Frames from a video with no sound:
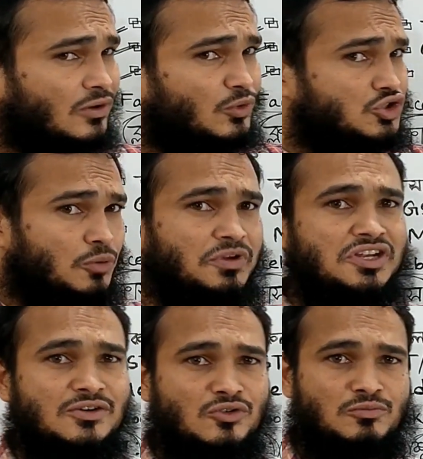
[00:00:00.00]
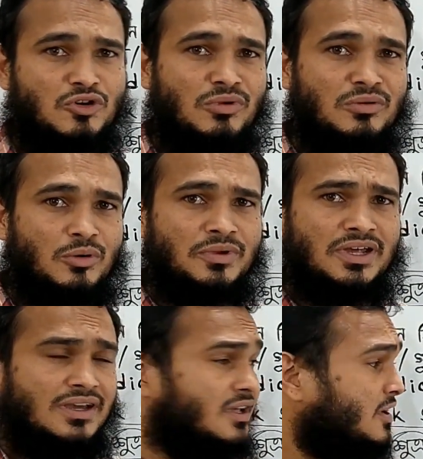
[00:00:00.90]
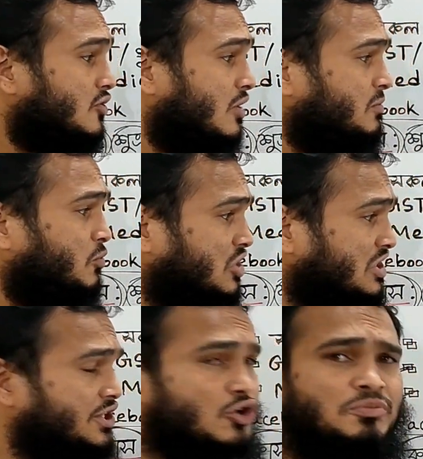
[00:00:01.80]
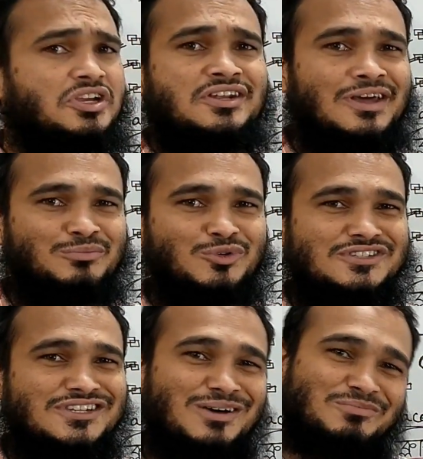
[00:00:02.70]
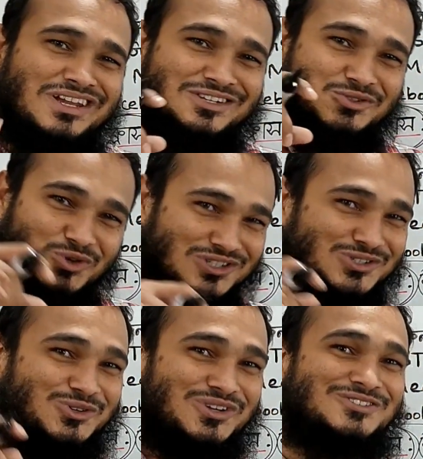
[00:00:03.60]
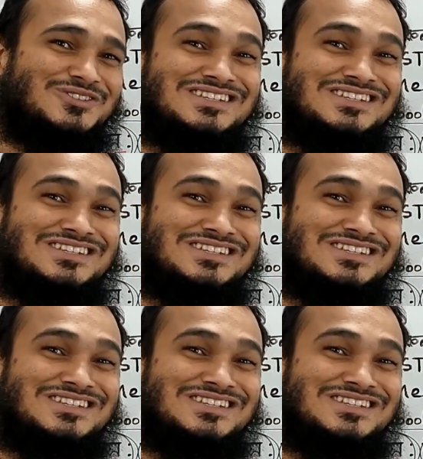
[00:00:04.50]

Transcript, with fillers: আর ওই টপিক নিয়ে কোনো প্রবলেম হবে না তো আমি প্রত্যেকটা টপিকের নাম বলছি না আপনারা একটু কষ্ট করে যদি